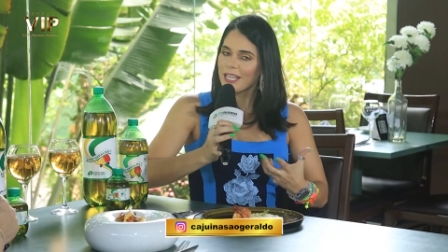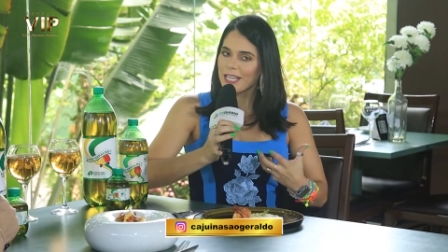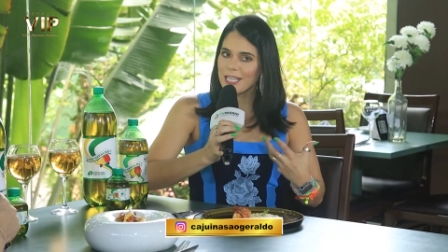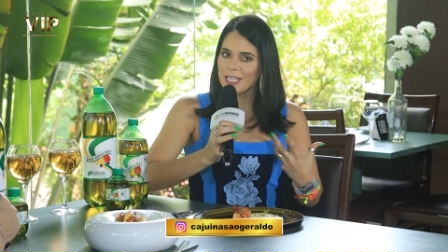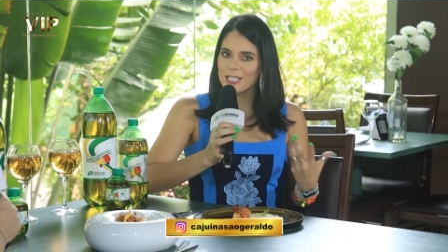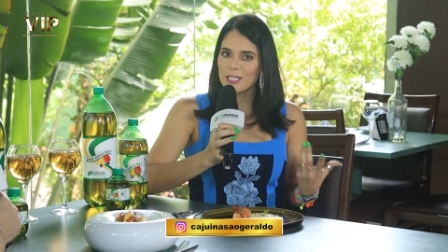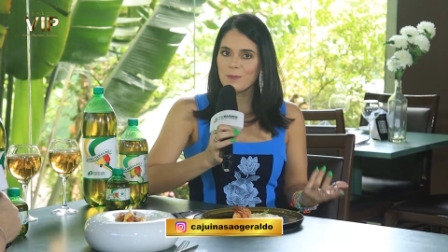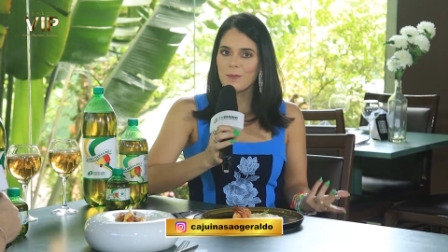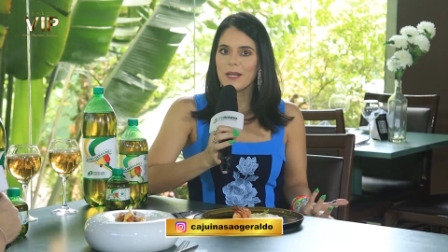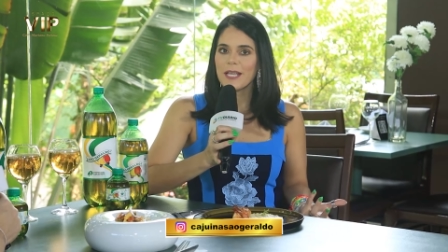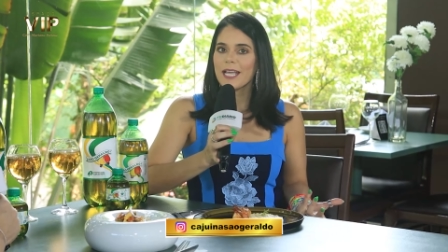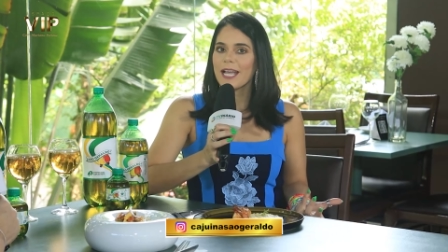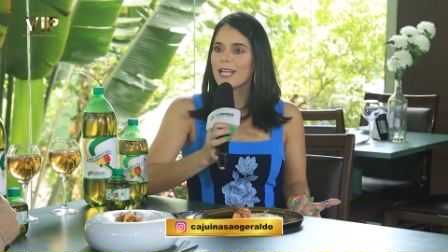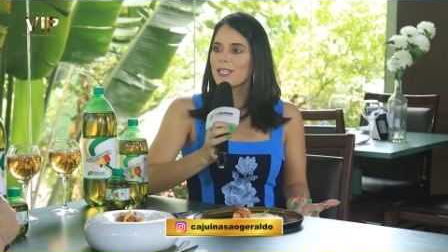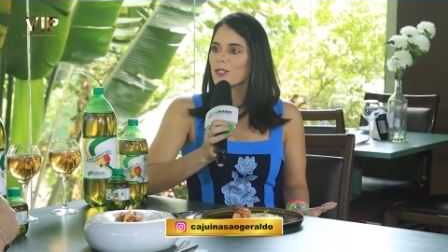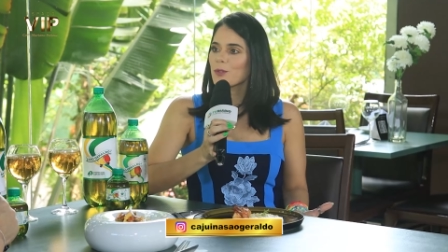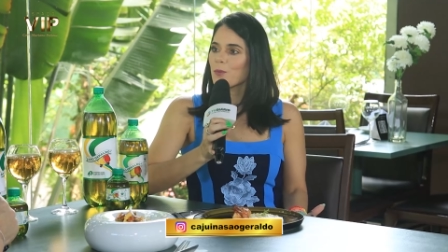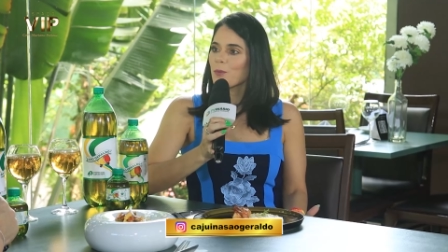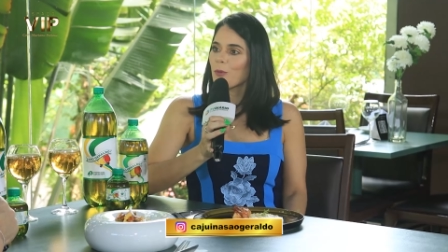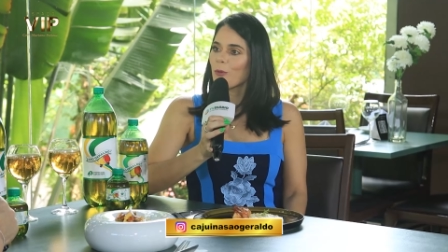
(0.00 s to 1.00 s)
e
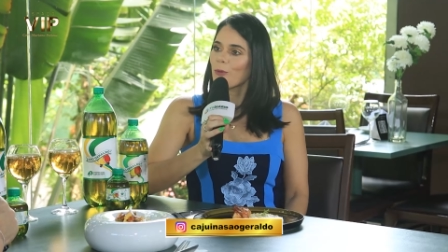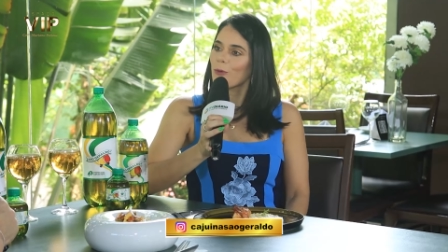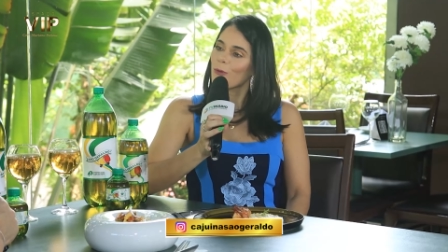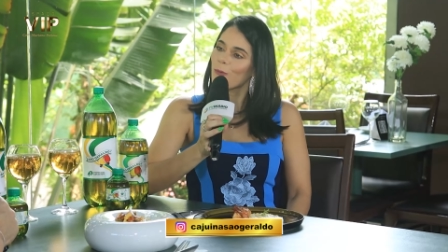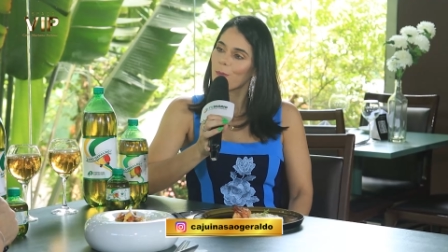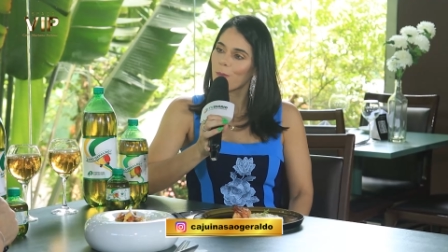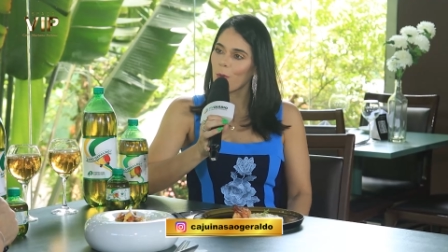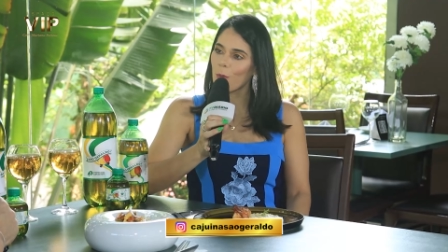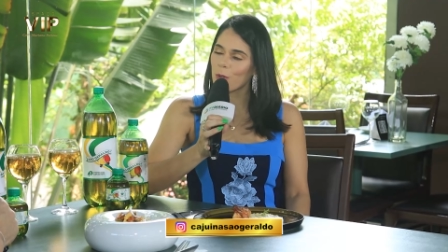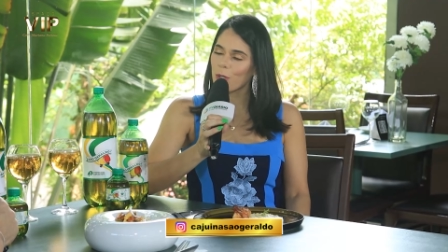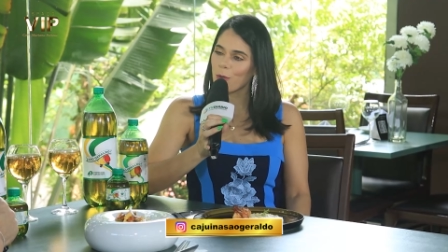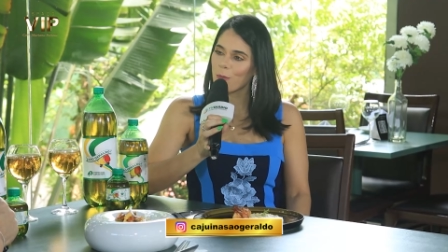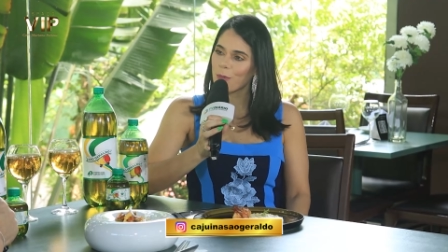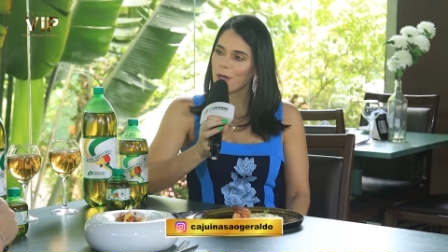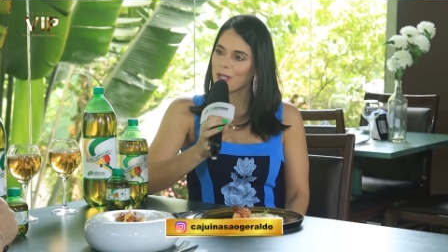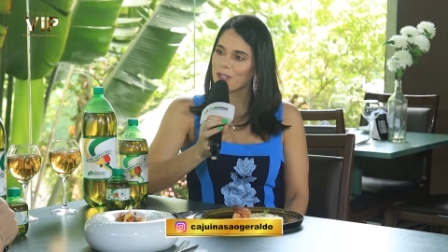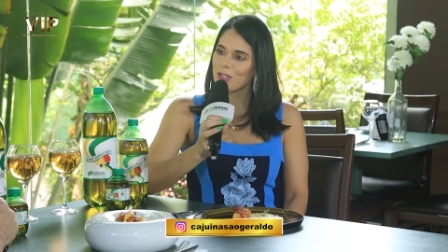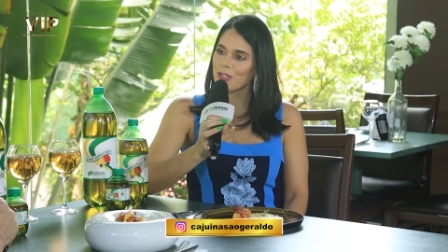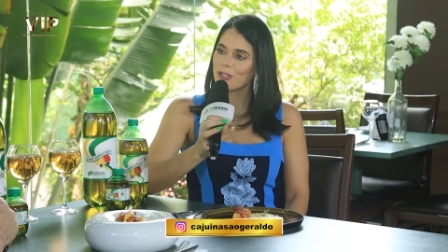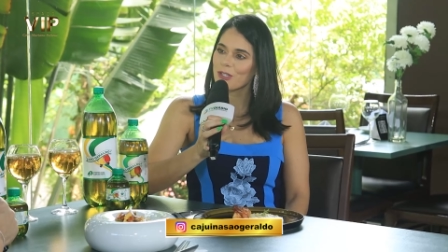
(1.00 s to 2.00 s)
explicasse um pouquinho
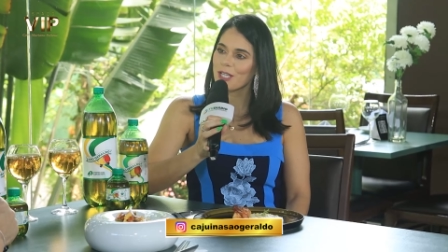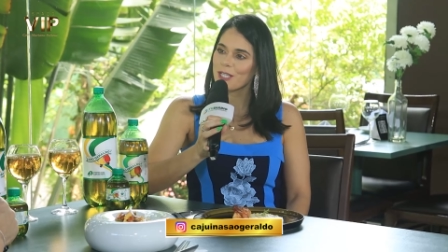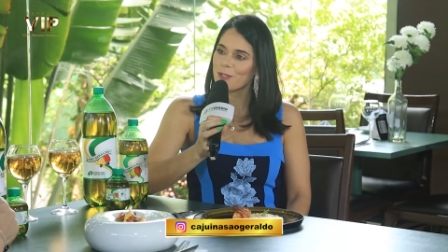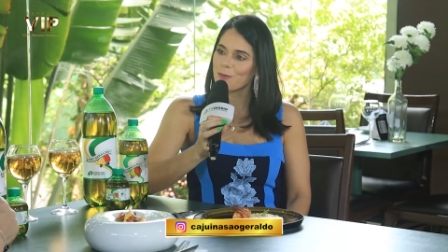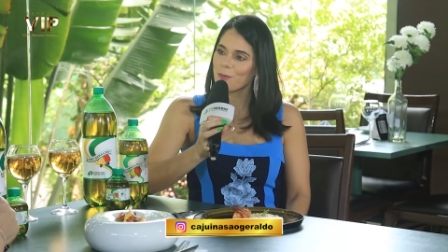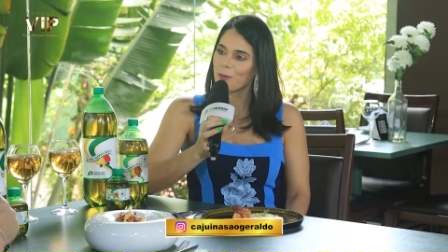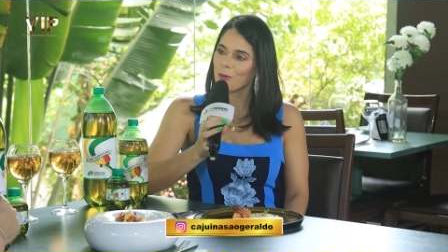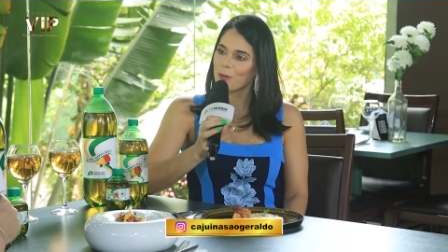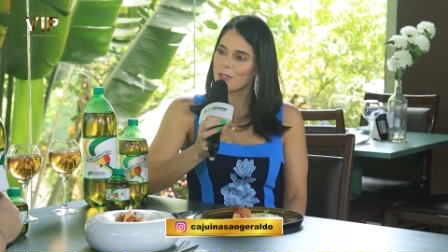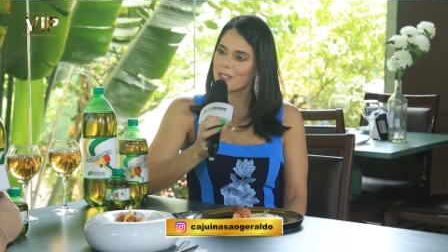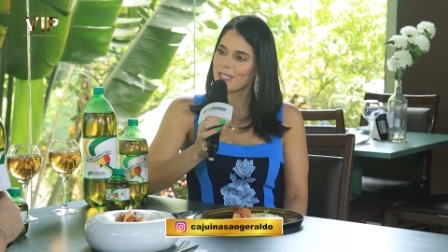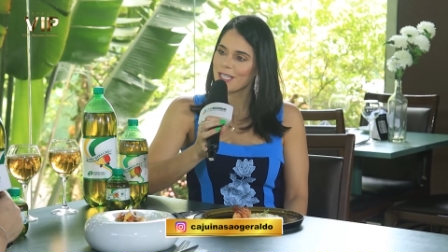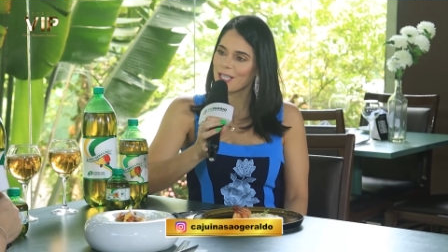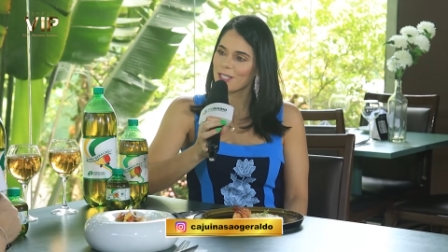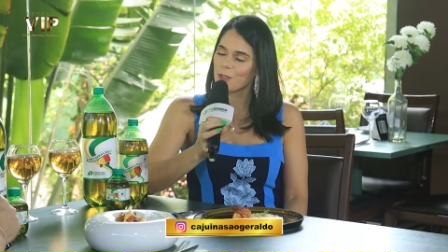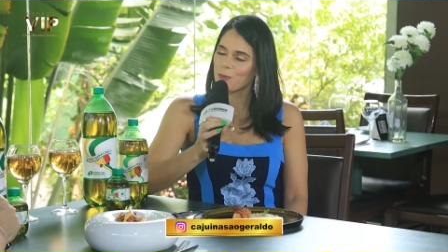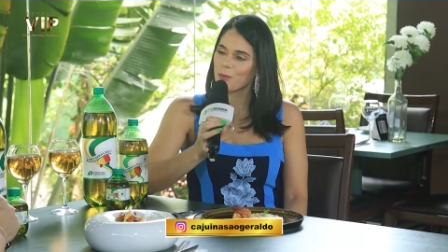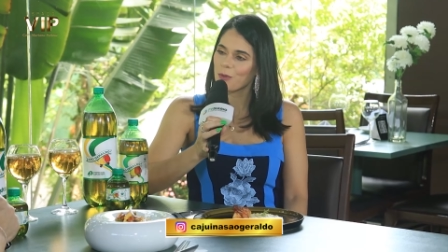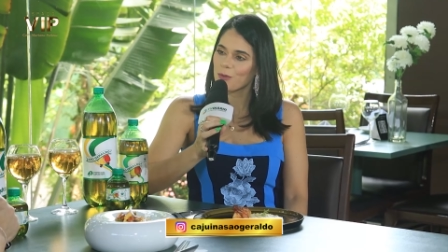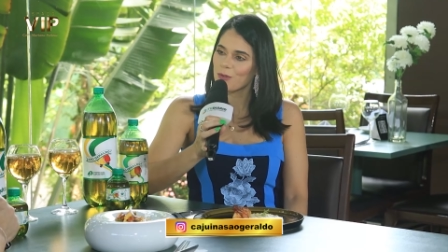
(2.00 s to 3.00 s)
para a gente desse
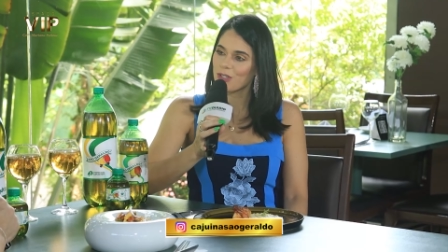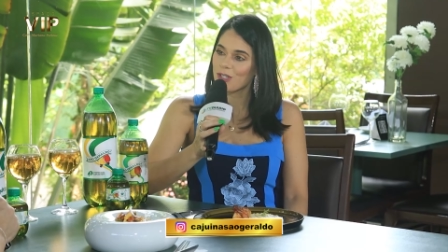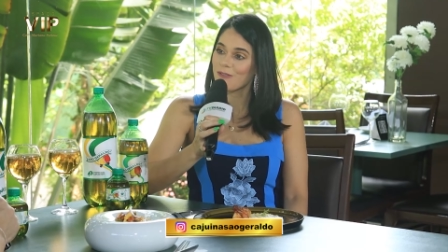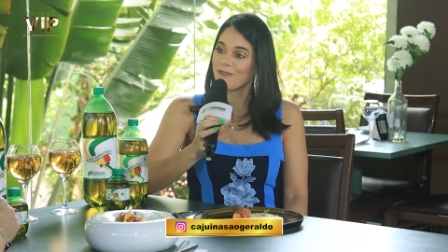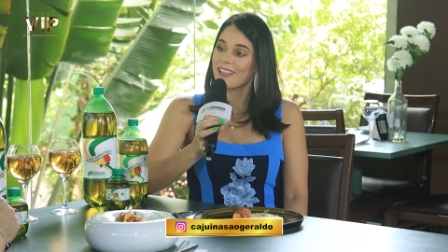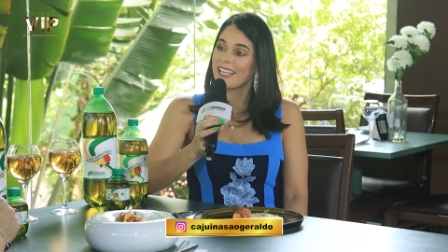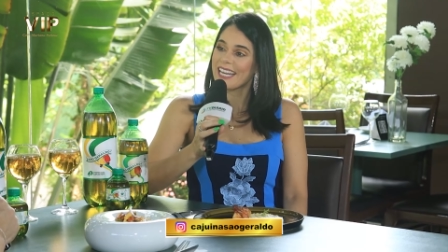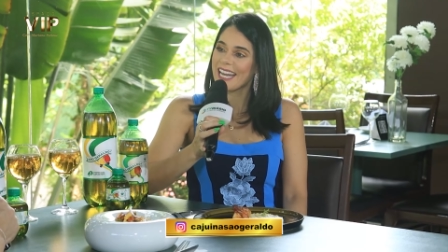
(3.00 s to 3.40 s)
processo produtivo e